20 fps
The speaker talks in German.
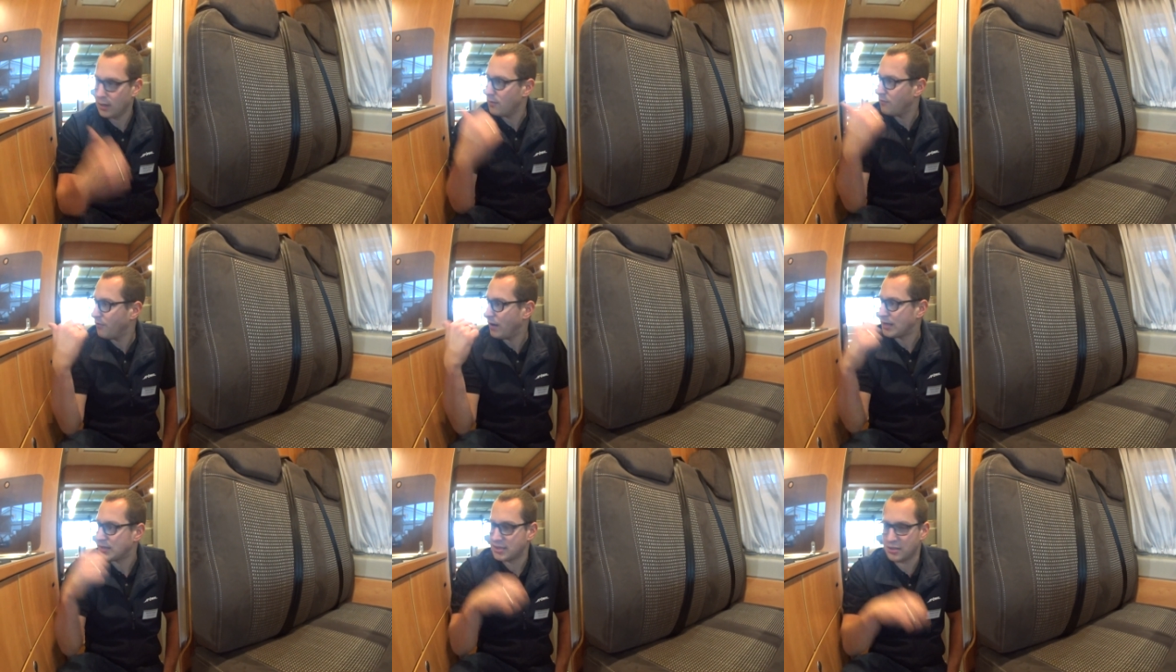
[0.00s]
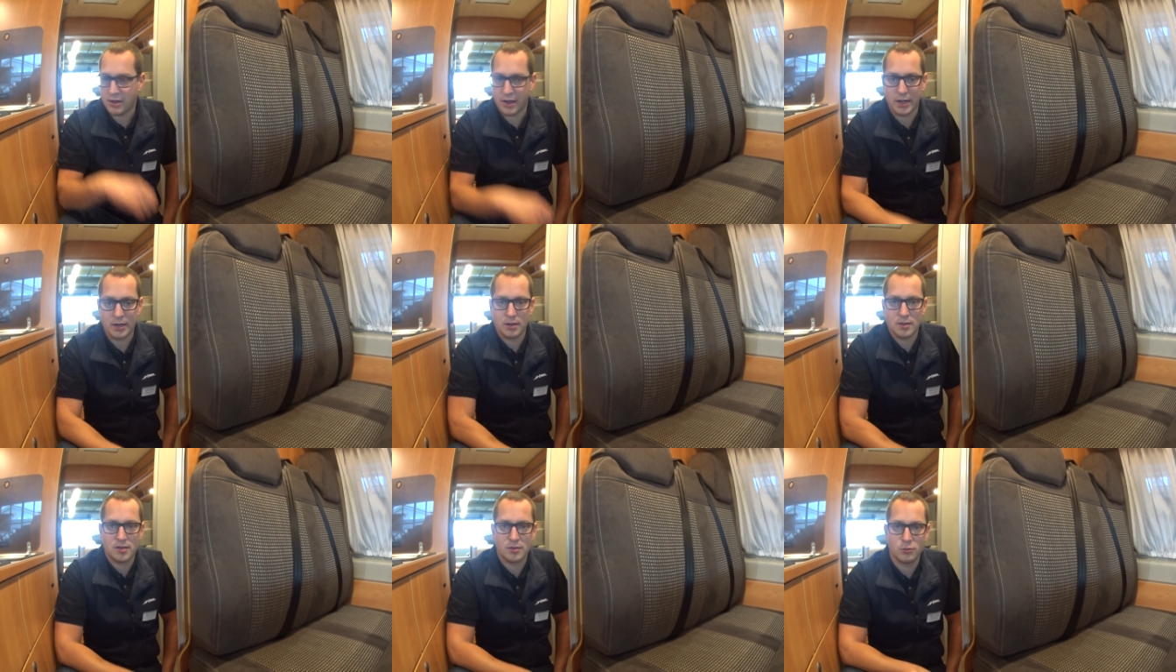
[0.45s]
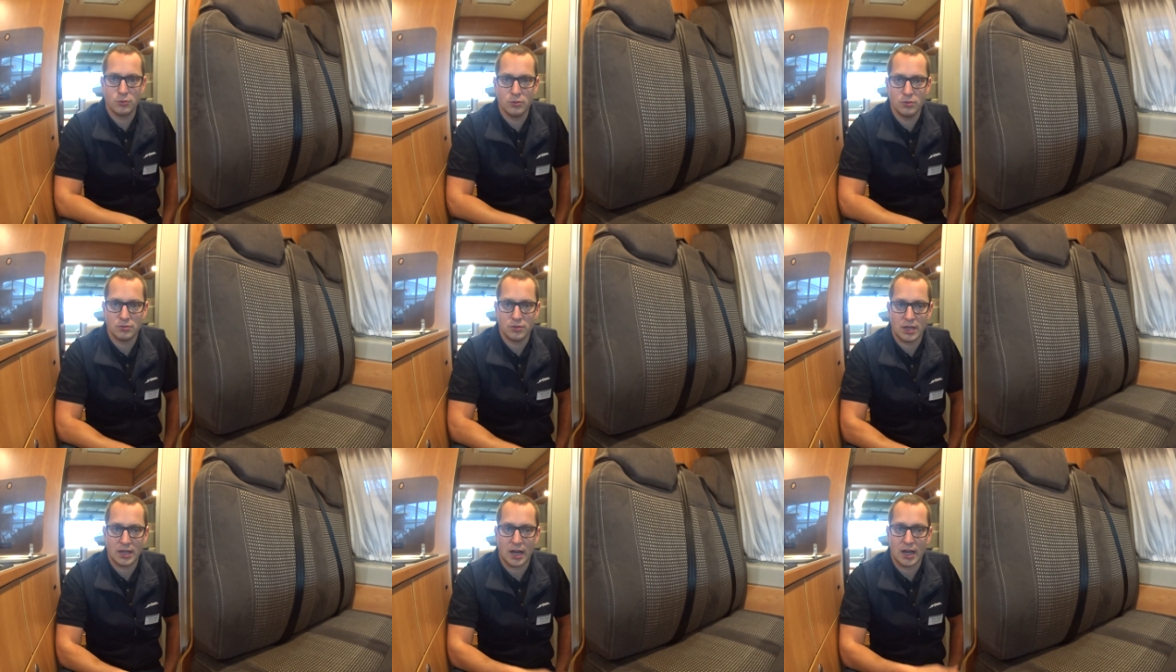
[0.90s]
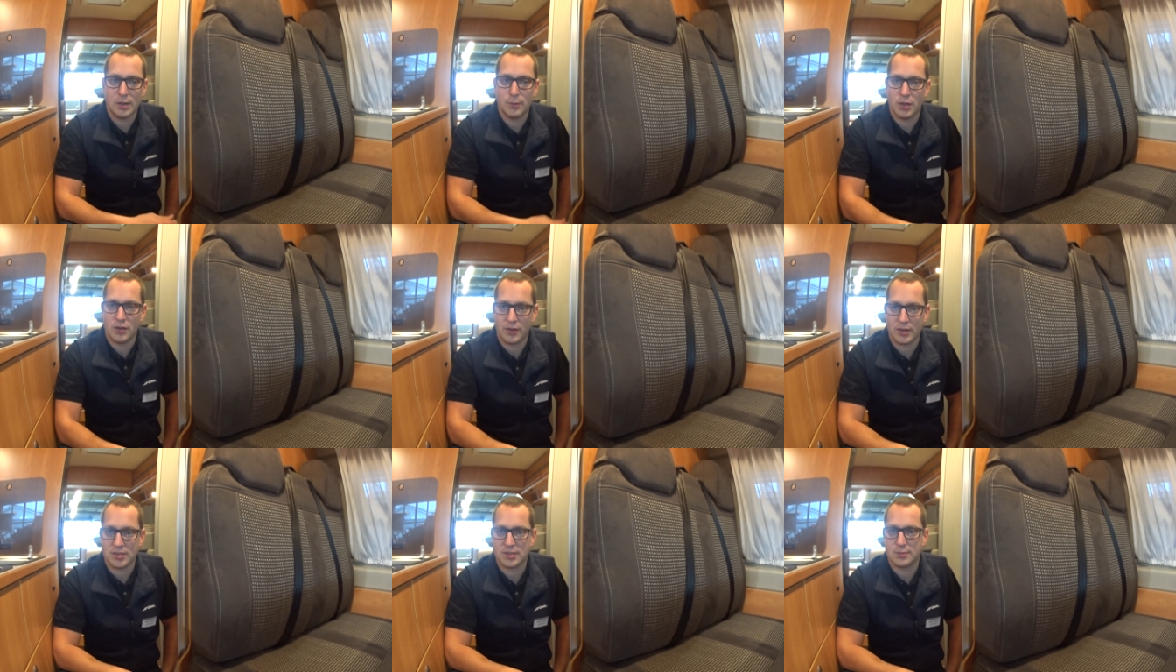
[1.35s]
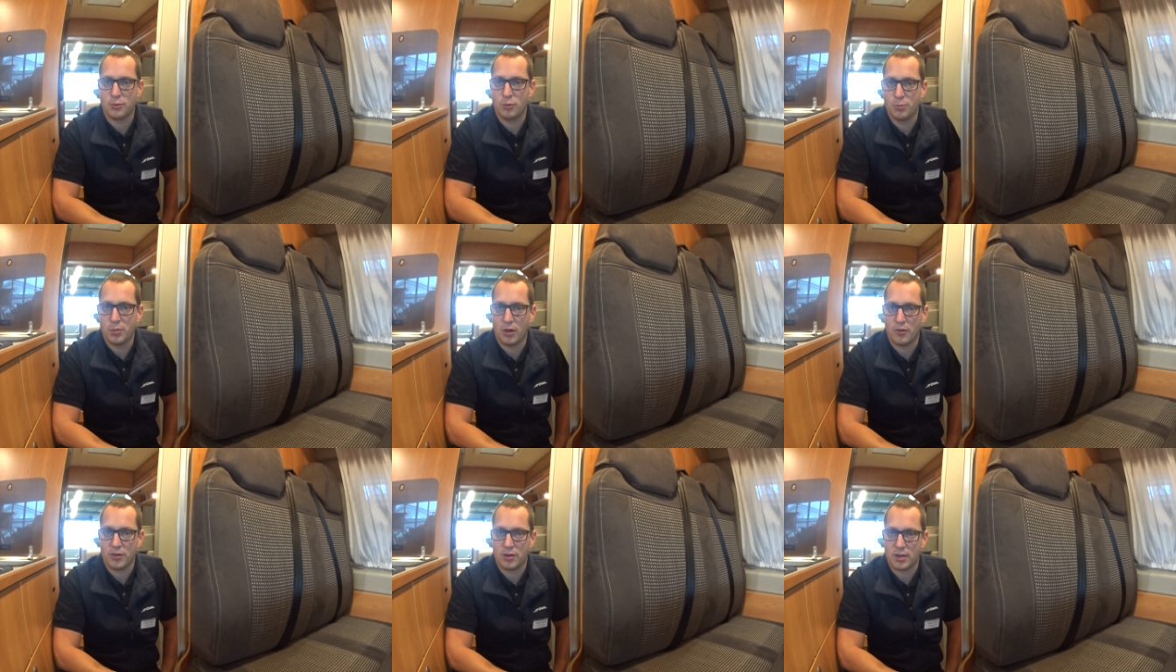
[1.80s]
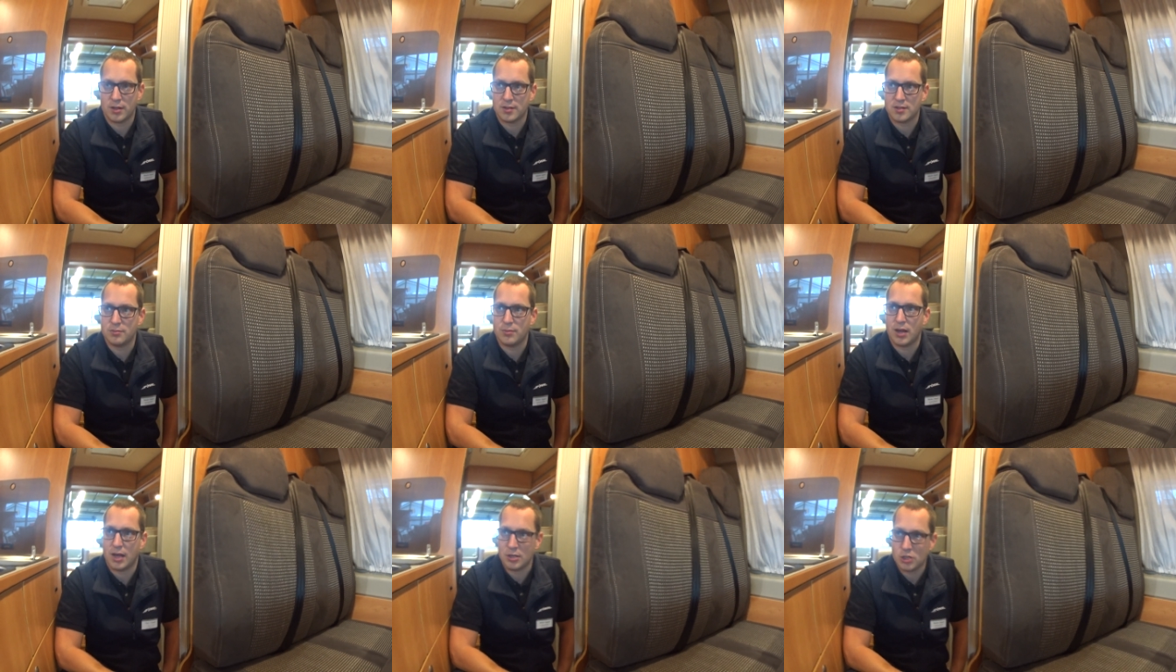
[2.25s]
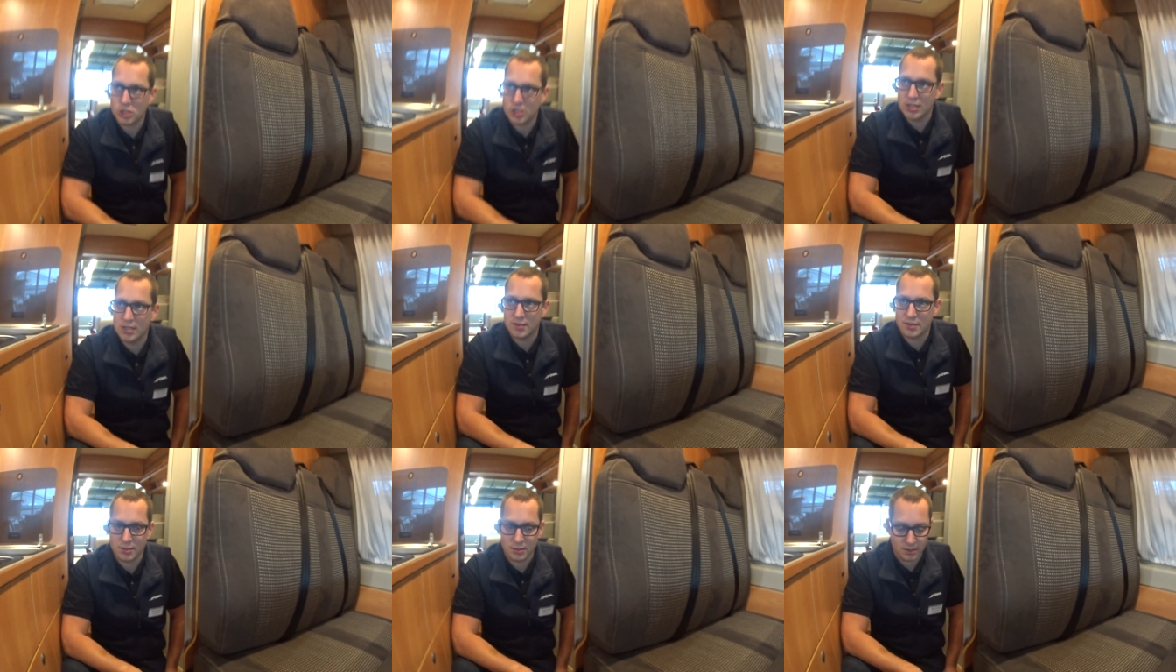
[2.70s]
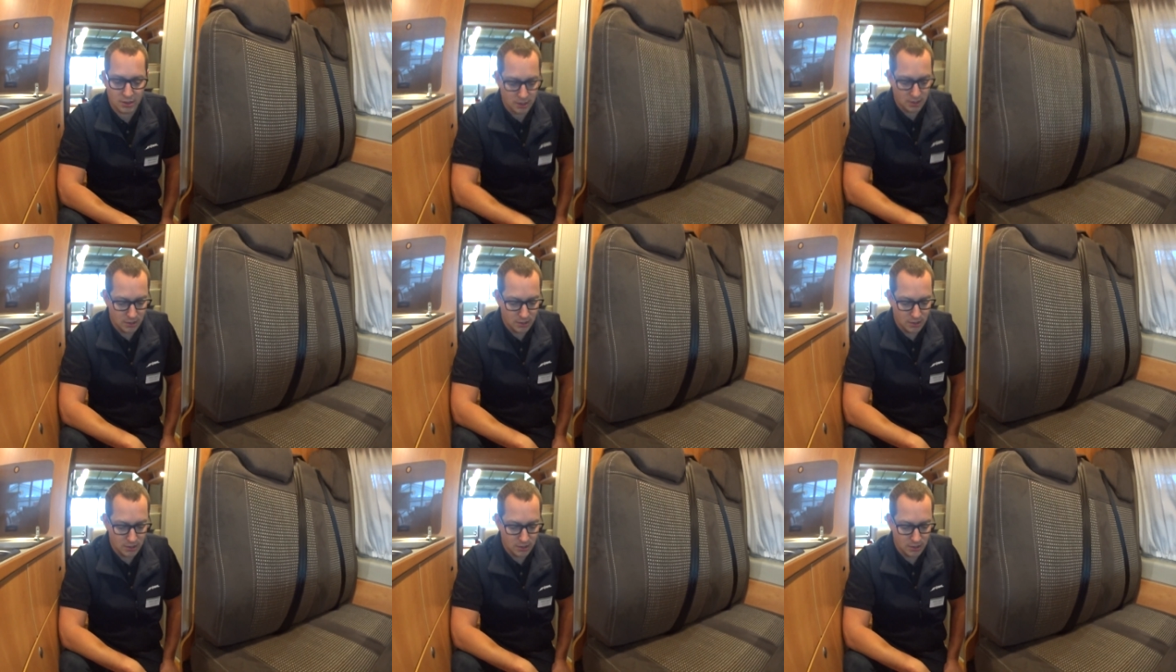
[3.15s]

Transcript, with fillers: Wasserhahn dazu. Und dann kann ich meine Wasserpumpe auch wieder ganz normal anschließen.